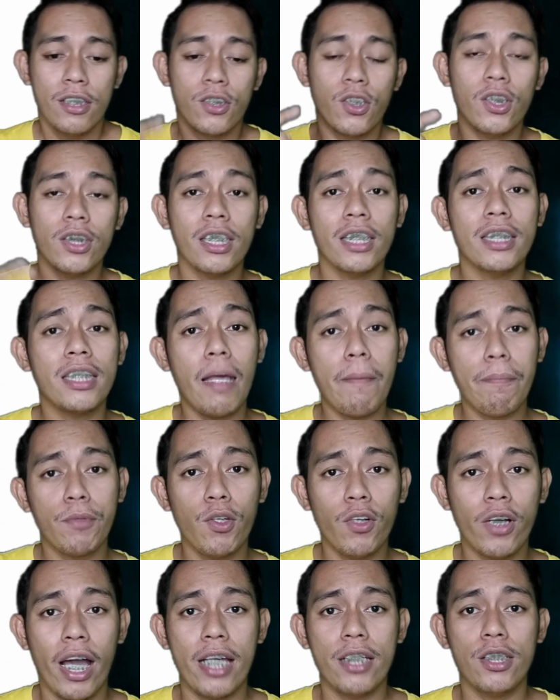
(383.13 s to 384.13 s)
So sa
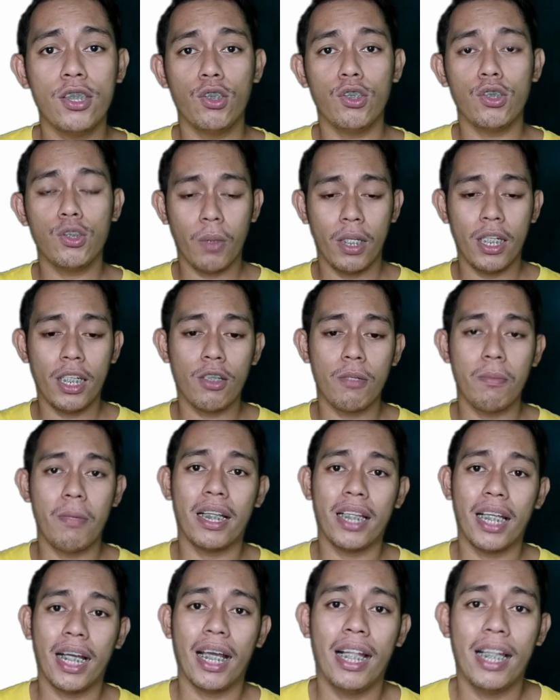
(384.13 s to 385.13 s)
step 2 guys, usually
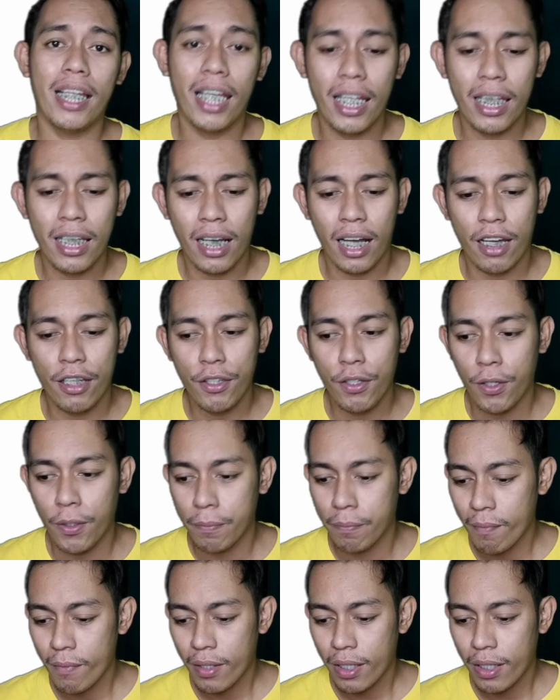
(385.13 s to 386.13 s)
tumatagal yan ng ano